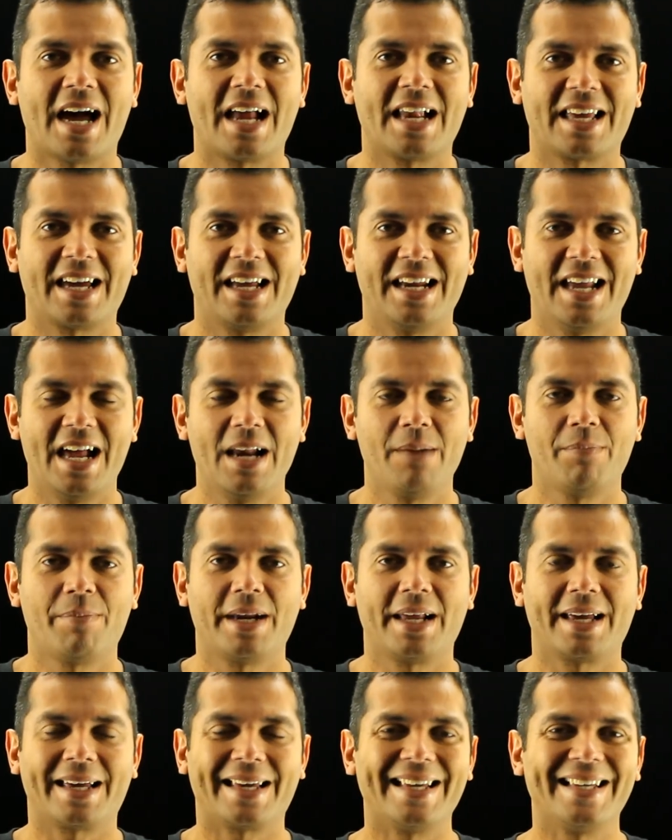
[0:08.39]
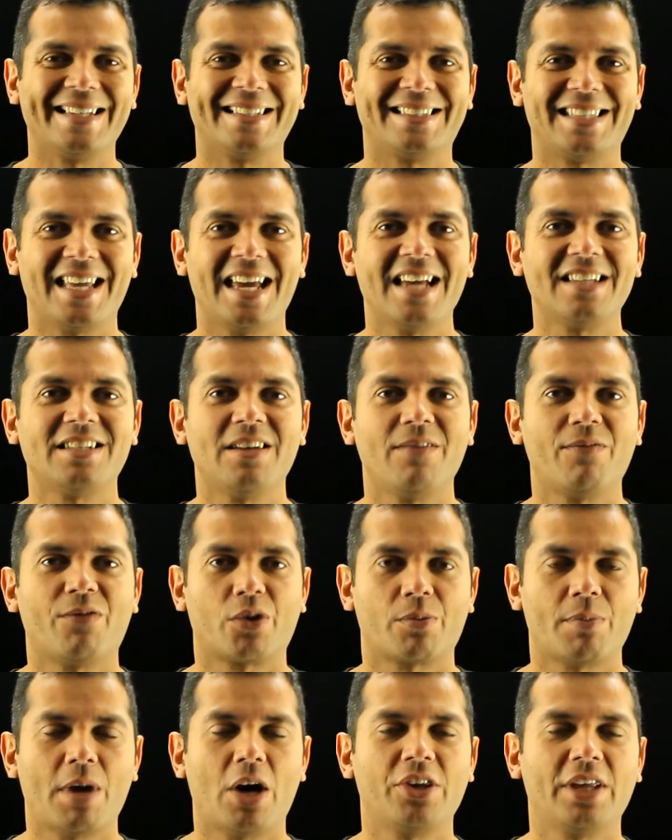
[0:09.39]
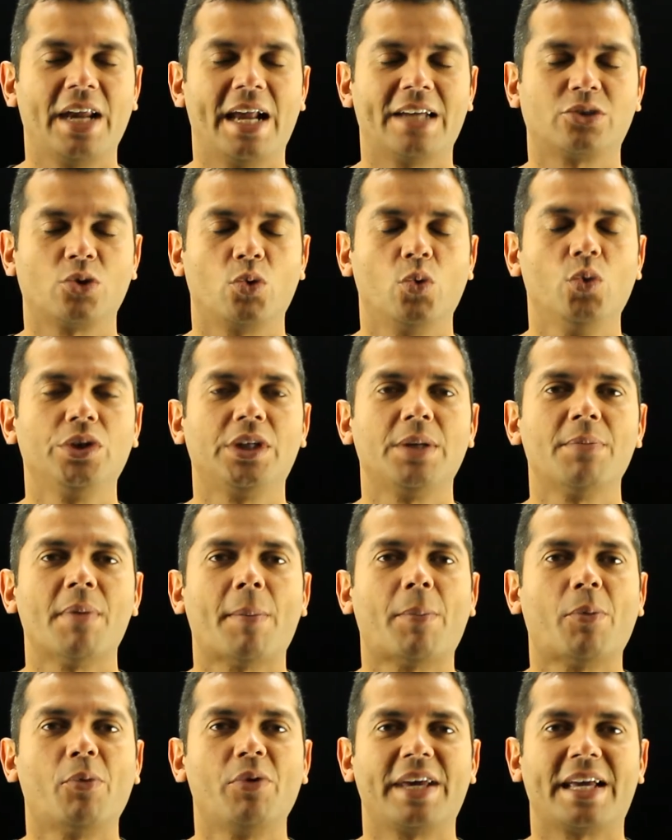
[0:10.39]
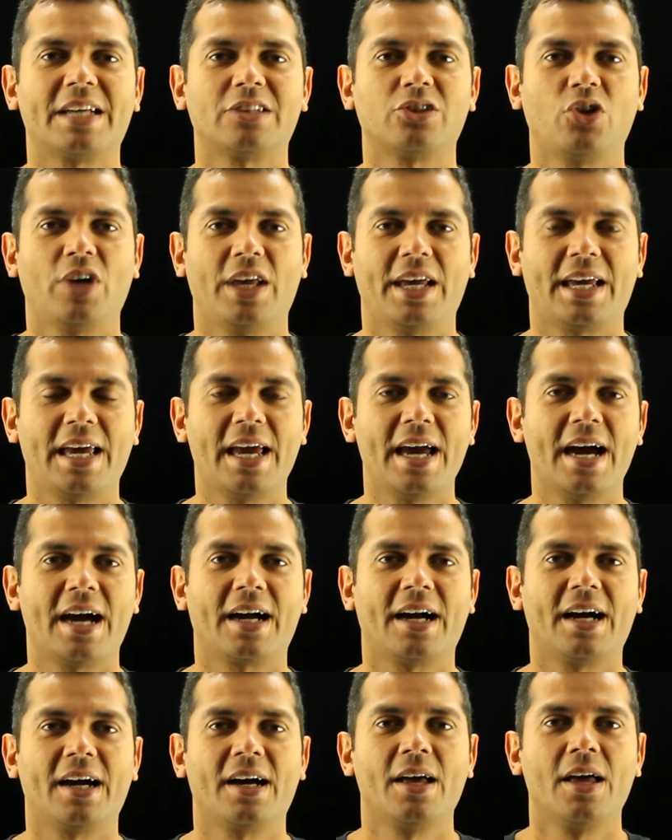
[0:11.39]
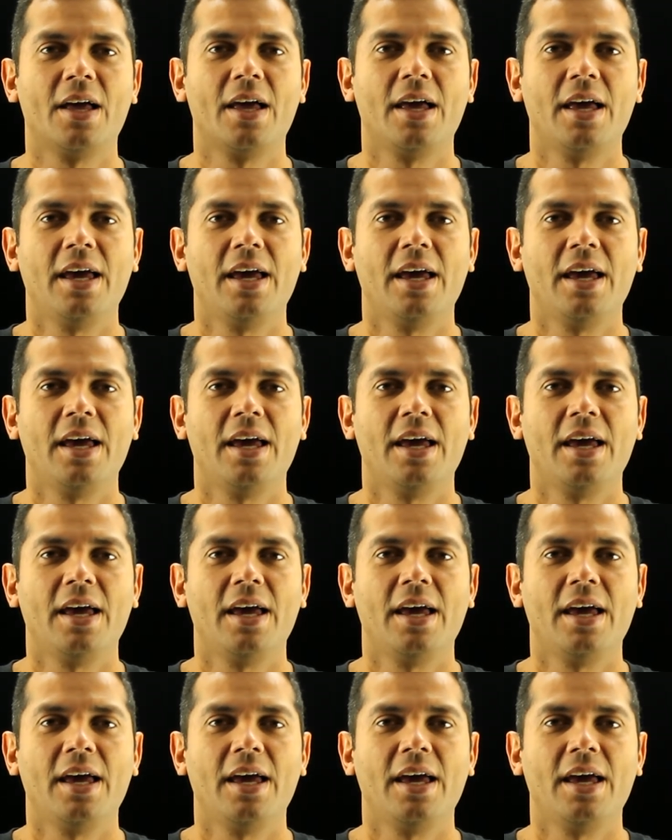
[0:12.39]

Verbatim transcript: al canal para que estés informado de las últimas publicaciones que haga.